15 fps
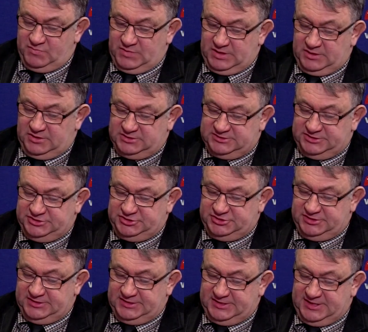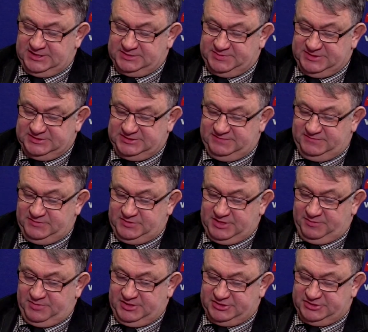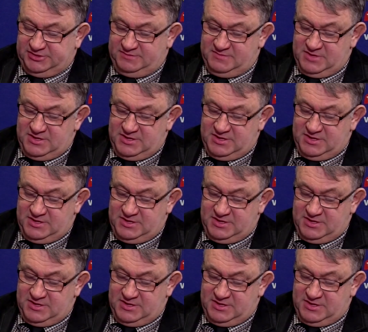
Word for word: dosyć e, ekspansywnym, drapieżnym.